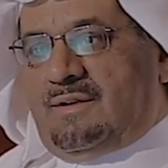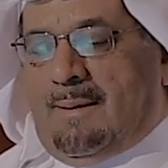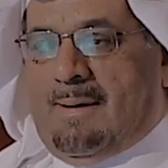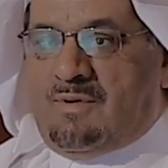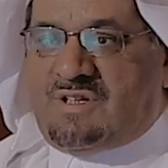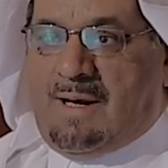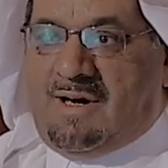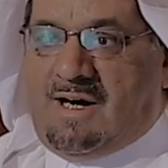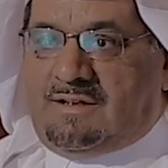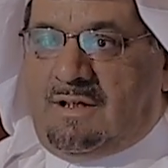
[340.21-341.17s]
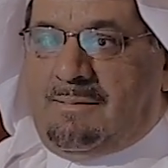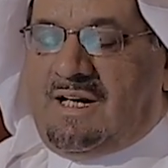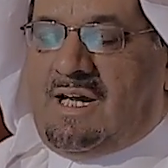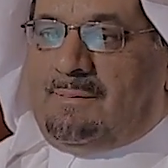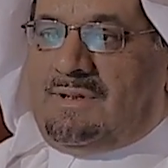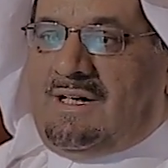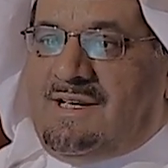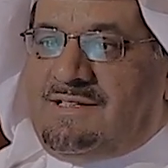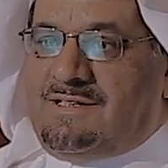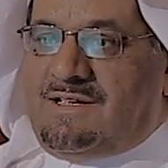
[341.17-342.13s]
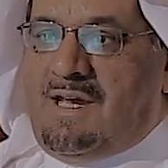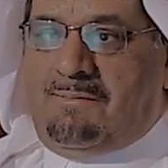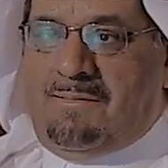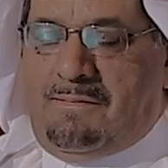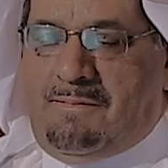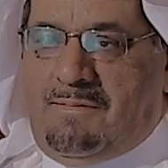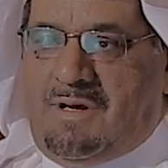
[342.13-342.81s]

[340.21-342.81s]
طبعا مسابقة الملك عبد العزيز كم